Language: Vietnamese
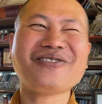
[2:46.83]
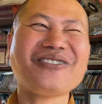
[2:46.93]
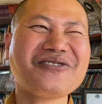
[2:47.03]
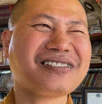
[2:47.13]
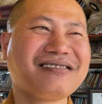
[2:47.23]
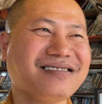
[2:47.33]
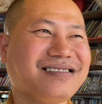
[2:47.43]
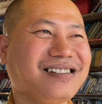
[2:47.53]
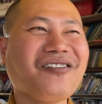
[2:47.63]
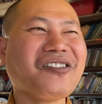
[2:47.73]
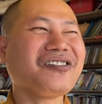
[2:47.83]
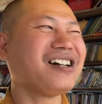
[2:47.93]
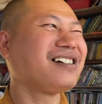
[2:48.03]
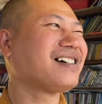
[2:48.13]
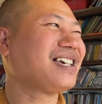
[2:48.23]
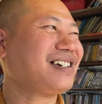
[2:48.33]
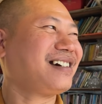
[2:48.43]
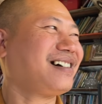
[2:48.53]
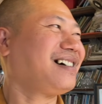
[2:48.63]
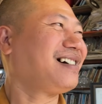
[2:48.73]
Thôi ngưng.
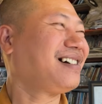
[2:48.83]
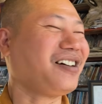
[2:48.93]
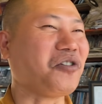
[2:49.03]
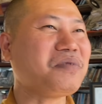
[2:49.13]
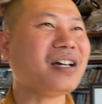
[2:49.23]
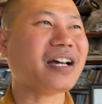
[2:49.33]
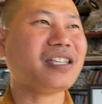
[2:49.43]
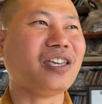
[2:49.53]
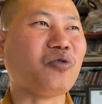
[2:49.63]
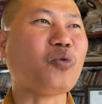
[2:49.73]
Họ biết thầy nhiều,